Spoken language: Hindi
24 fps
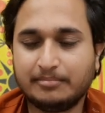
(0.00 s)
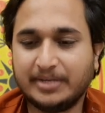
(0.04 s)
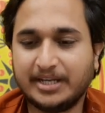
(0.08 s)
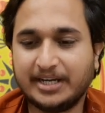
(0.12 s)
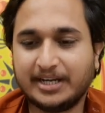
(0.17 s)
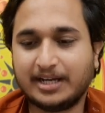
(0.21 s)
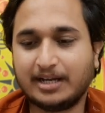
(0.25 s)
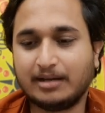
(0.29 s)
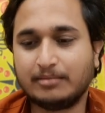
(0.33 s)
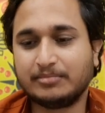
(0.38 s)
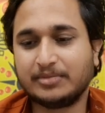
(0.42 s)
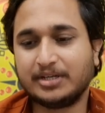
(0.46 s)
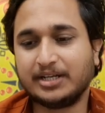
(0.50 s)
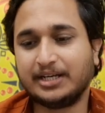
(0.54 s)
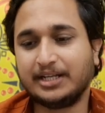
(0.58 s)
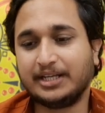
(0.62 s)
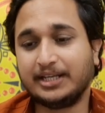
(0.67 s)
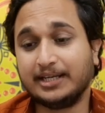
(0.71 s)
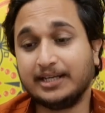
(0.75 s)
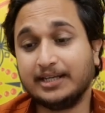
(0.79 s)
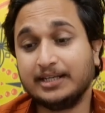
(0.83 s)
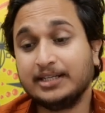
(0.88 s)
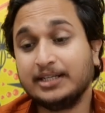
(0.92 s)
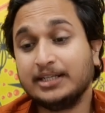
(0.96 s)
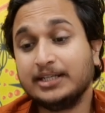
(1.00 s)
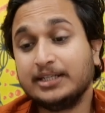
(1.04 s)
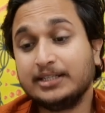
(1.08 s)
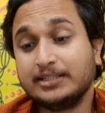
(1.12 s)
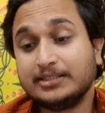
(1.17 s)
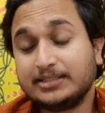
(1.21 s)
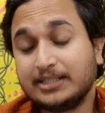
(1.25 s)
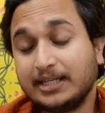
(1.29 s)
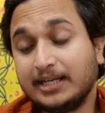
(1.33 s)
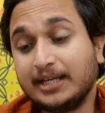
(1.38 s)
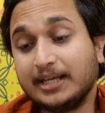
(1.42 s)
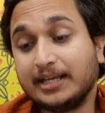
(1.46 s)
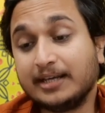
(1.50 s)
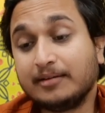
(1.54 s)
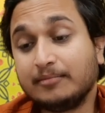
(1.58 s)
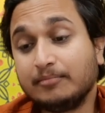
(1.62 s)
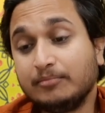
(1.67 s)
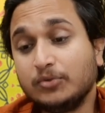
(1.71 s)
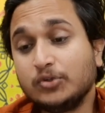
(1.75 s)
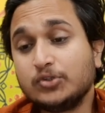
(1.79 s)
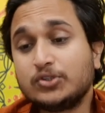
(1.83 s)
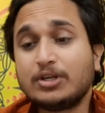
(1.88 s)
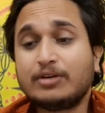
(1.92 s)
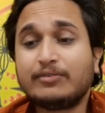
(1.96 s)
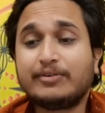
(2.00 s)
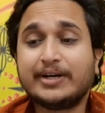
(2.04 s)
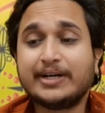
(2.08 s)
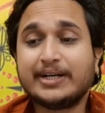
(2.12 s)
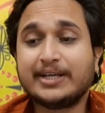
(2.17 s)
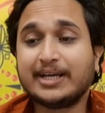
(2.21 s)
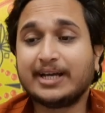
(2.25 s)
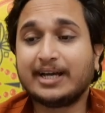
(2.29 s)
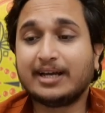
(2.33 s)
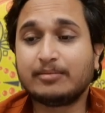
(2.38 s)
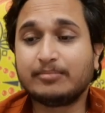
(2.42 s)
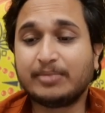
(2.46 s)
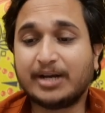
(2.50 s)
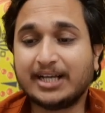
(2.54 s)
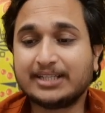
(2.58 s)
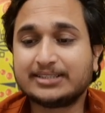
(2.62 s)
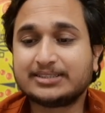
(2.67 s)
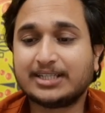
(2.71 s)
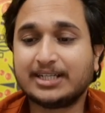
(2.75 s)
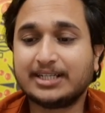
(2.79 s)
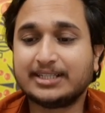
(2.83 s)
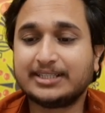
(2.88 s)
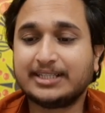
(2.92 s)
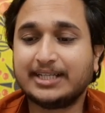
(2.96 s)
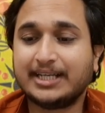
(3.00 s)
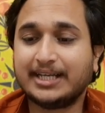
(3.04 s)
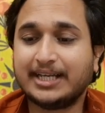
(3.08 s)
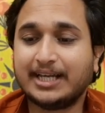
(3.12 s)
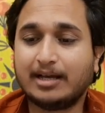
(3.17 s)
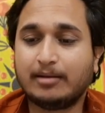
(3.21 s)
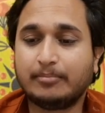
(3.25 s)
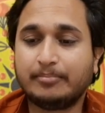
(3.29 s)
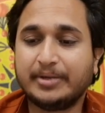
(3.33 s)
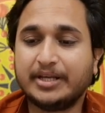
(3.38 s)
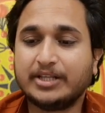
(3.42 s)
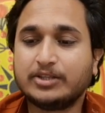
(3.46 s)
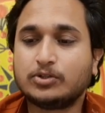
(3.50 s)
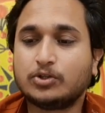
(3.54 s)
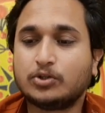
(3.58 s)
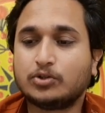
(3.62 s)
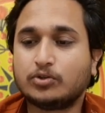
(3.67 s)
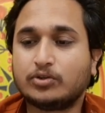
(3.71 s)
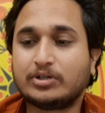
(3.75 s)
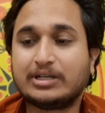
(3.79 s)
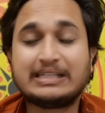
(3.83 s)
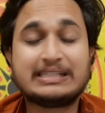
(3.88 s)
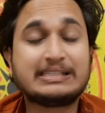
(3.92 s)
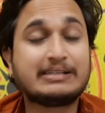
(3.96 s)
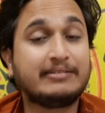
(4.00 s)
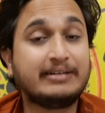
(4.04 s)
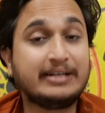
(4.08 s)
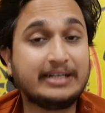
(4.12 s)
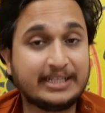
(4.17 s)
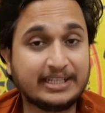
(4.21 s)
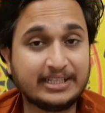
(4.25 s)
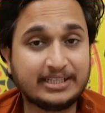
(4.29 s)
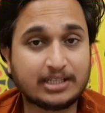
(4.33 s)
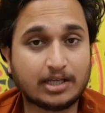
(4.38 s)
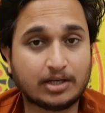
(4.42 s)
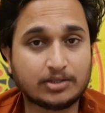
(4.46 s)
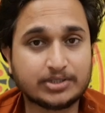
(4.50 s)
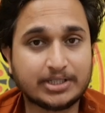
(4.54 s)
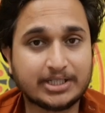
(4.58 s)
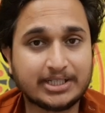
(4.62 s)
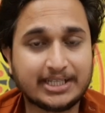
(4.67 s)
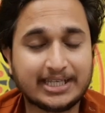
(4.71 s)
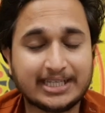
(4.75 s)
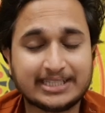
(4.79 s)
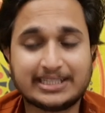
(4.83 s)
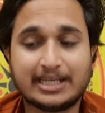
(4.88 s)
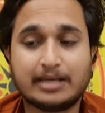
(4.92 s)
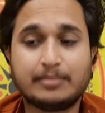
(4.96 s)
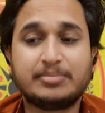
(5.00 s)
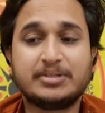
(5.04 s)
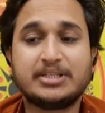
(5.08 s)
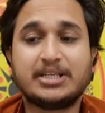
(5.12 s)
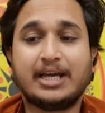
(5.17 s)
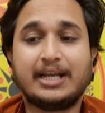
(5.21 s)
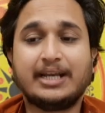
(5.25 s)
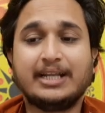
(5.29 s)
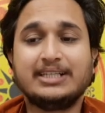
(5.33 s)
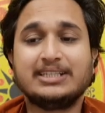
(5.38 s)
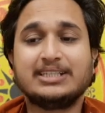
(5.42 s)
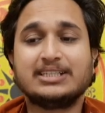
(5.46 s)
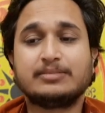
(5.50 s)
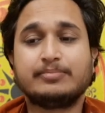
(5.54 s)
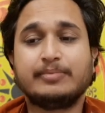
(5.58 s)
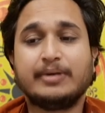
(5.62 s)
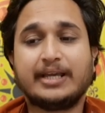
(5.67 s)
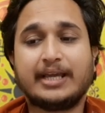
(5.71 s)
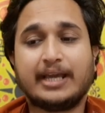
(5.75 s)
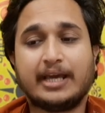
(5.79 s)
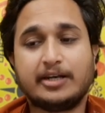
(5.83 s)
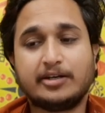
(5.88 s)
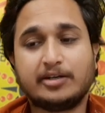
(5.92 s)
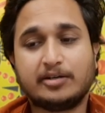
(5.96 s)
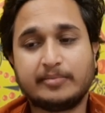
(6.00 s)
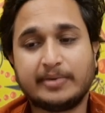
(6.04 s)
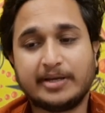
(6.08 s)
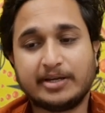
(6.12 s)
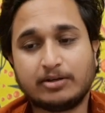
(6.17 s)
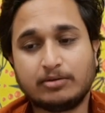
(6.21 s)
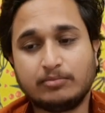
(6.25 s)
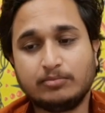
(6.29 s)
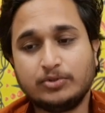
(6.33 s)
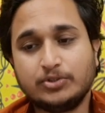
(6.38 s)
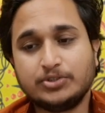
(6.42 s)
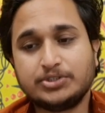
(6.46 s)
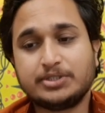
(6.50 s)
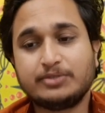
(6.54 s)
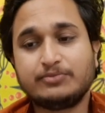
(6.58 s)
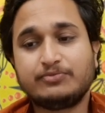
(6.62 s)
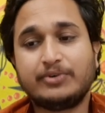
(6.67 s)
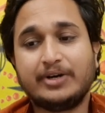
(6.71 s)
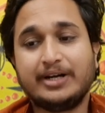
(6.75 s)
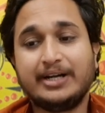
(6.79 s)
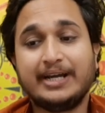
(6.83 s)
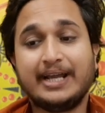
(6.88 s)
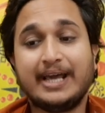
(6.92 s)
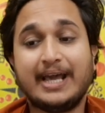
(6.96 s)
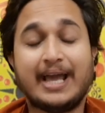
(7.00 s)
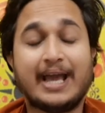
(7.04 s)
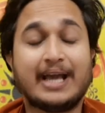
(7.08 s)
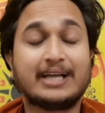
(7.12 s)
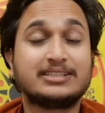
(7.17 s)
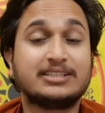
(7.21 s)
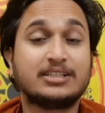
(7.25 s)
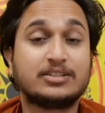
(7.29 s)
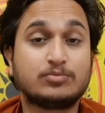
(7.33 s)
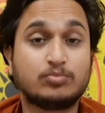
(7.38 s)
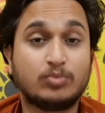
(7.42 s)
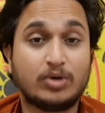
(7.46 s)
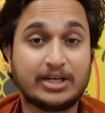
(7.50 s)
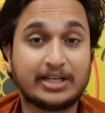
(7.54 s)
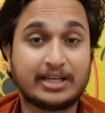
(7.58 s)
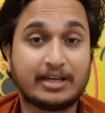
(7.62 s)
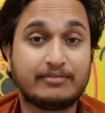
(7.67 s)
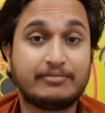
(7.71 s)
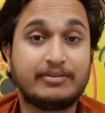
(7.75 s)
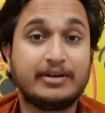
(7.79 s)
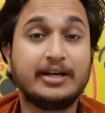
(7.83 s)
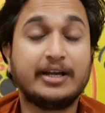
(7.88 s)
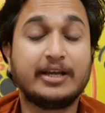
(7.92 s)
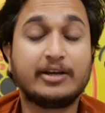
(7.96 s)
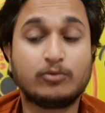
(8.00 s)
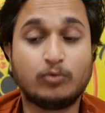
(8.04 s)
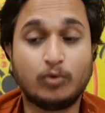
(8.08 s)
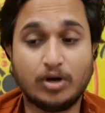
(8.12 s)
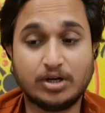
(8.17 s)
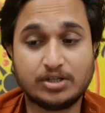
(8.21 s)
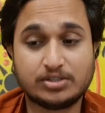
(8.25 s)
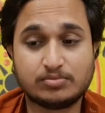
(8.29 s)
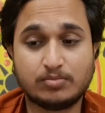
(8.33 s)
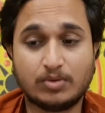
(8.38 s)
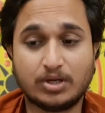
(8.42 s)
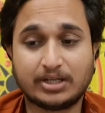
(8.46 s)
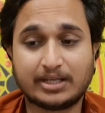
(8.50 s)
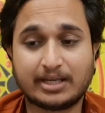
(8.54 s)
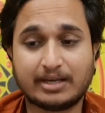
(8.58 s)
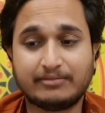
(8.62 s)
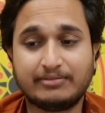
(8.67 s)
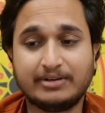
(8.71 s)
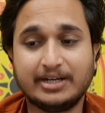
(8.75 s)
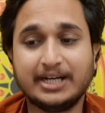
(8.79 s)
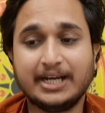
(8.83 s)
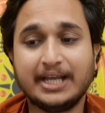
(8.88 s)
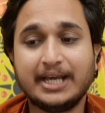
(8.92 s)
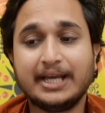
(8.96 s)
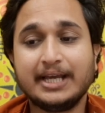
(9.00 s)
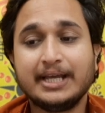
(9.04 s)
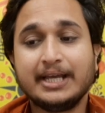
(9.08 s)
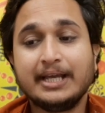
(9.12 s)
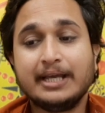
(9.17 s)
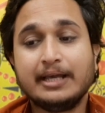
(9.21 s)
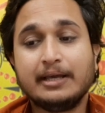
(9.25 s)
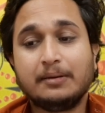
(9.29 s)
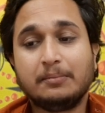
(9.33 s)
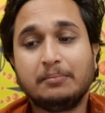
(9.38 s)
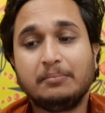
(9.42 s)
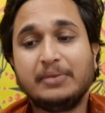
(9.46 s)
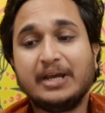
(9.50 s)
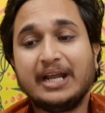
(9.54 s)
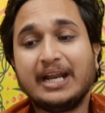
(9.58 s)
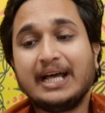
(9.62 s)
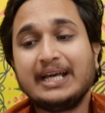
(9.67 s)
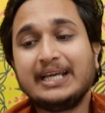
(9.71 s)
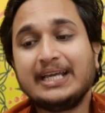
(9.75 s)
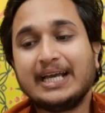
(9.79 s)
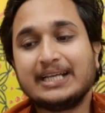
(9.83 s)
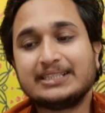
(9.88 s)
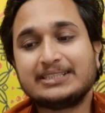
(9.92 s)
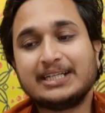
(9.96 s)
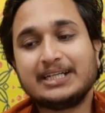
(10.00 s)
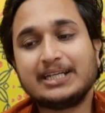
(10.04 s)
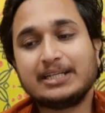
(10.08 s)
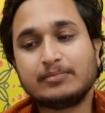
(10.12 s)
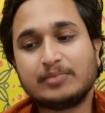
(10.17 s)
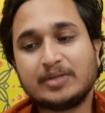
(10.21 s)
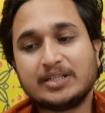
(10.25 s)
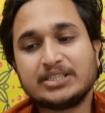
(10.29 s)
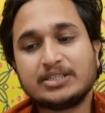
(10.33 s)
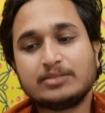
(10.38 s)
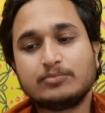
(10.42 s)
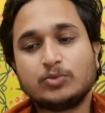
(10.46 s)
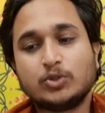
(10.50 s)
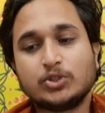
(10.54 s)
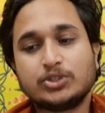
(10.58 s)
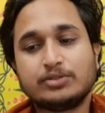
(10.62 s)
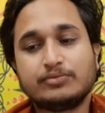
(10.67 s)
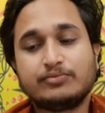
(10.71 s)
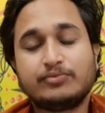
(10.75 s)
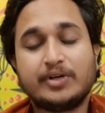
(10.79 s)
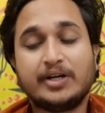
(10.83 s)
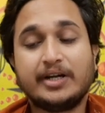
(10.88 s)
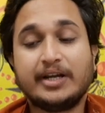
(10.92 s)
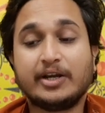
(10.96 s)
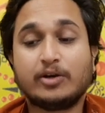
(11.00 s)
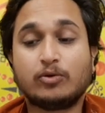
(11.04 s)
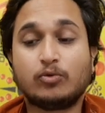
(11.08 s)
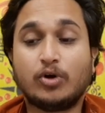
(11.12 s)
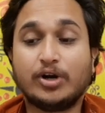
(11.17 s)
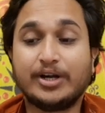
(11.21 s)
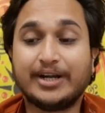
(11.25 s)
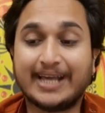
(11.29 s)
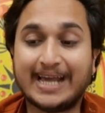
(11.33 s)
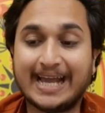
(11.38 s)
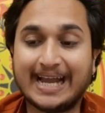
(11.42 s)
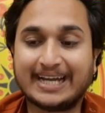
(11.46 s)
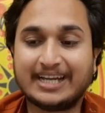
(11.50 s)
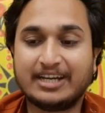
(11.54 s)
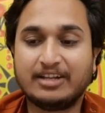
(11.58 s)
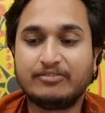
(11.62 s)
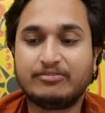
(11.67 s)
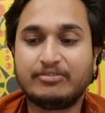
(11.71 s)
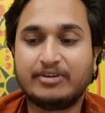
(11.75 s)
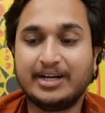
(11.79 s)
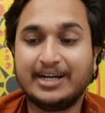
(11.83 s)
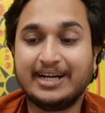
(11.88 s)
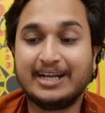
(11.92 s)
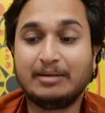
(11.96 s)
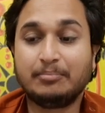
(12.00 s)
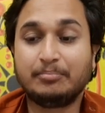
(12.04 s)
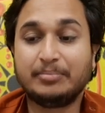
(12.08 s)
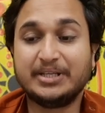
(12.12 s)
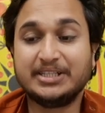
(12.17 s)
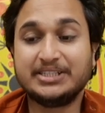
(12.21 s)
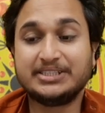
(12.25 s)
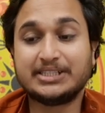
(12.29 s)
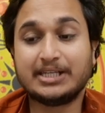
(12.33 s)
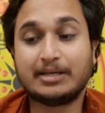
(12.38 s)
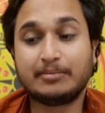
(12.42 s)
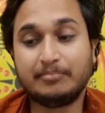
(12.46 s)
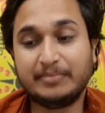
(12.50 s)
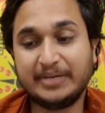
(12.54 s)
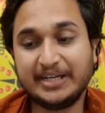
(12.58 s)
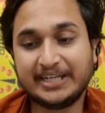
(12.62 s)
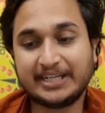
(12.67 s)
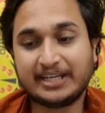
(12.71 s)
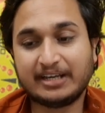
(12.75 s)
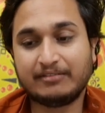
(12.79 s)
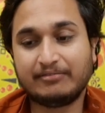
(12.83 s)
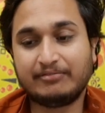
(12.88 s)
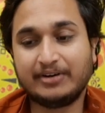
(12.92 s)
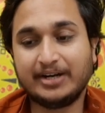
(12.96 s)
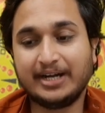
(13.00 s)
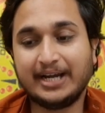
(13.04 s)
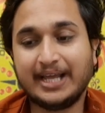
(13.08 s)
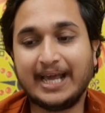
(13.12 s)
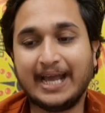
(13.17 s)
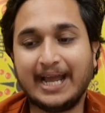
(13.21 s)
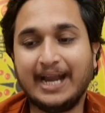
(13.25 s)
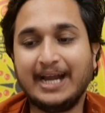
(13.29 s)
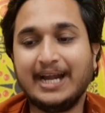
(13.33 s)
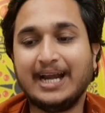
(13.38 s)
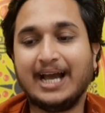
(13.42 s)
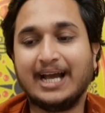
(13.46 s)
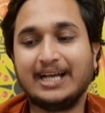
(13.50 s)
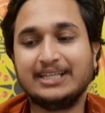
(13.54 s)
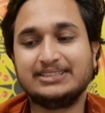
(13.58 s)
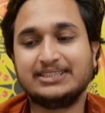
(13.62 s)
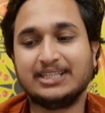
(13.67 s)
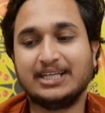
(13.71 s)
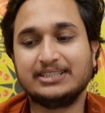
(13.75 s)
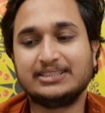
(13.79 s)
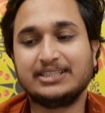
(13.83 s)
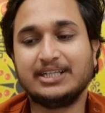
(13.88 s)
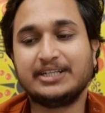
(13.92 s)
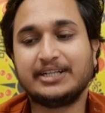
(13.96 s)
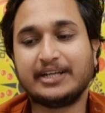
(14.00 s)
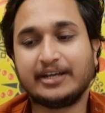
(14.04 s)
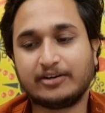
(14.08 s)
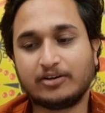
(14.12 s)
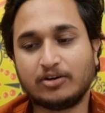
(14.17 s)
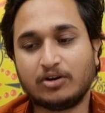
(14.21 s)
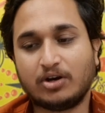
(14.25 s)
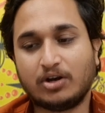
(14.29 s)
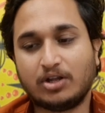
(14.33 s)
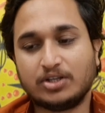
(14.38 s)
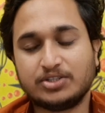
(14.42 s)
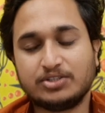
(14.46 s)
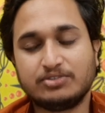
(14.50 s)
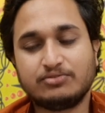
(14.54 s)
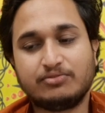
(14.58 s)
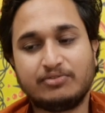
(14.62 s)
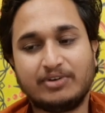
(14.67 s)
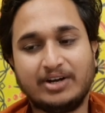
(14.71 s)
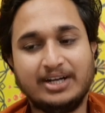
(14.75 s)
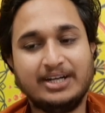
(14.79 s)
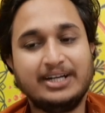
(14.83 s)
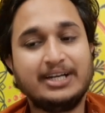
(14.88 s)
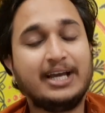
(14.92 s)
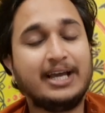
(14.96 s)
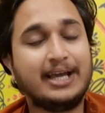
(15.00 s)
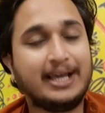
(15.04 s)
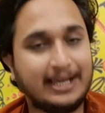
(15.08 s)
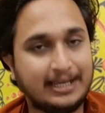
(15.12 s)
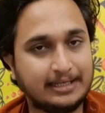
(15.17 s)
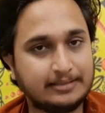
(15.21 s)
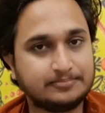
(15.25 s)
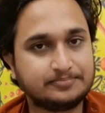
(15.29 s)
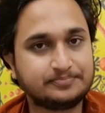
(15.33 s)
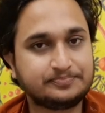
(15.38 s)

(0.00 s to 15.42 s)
मेरे काम का नहीं है चलिए म्यूचुअल फंड की अगर बात करते हैं यहाँ पे तो टोटल सेवनटीन थाउजेंड की एस जा रही है जिसमें कैनरा बैंक ब्लू चिप फंड है एक्सिस स्मॉल कैप फंड है क्वांट स्मॉल कैप फंड है मेराई एसेट इमर्जिंग ब्लू चिप फंड है क्वांट एक्टिव फंड है पीजीएम मिड कैप फंड है एंड आईसीआईसी टेक्नोलॉजी फंड है